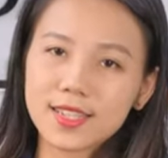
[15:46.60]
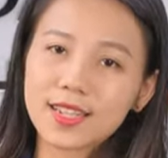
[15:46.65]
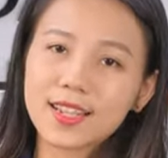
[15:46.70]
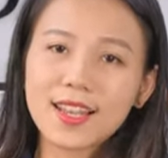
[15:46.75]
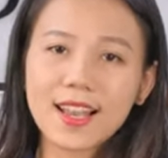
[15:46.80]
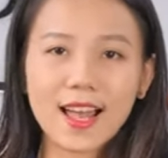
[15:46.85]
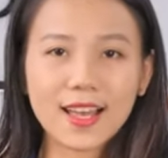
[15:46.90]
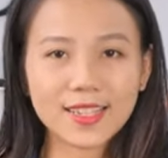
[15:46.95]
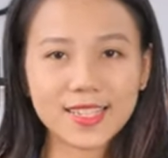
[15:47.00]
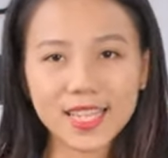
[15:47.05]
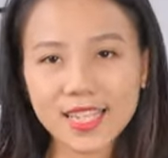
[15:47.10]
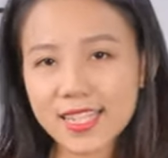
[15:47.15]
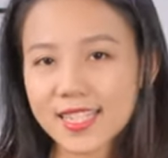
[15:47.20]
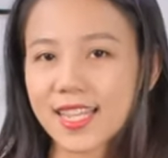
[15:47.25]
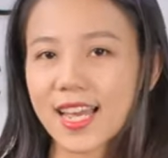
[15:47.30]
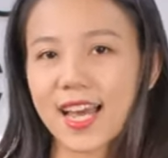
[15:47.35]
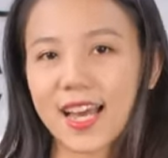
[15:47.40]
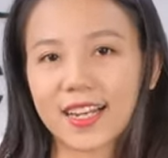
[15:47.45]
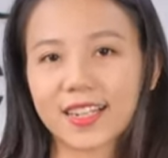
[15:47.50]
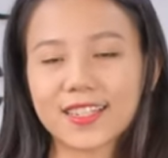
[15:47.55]
Rất là
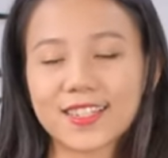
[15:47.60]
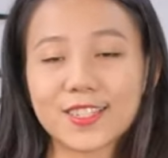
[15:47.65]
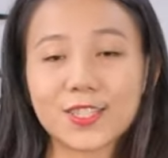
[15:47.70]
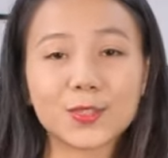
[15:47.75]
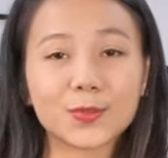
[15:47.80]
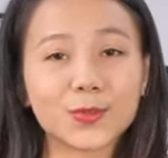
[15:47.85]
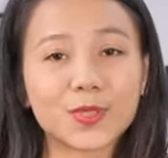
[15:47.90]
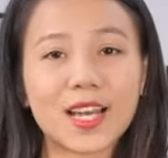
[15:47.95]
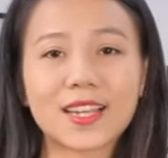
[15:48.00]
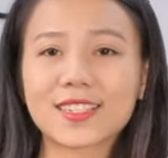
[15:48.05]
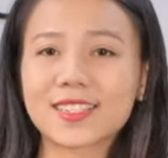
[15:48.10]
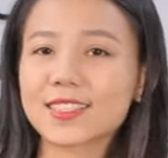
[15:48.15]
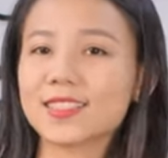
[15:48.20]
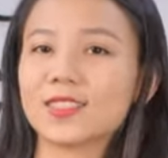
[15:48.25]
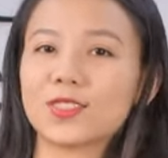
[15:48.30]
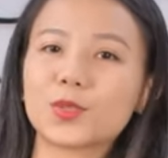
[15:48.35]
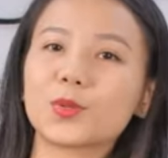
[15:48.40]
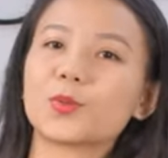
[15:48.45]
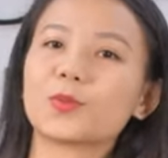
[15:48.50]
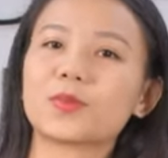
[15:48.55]
dễ dàng khi chúng ta
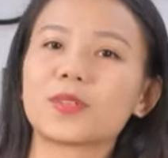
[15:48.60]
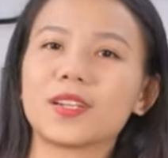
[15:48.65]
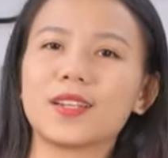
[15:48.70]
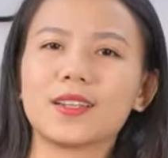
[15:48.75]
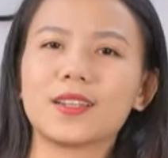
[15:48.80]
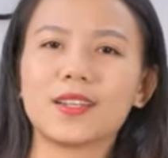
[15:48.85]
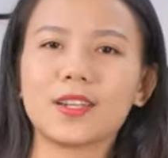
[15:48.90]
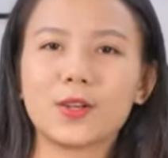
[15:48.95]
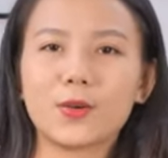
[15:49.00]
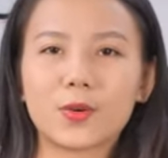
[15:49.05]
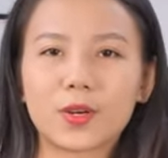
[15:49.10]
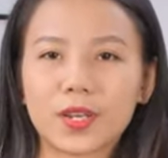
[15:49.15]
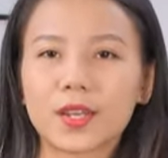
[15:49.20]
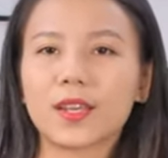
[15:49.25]
sử dụng để điều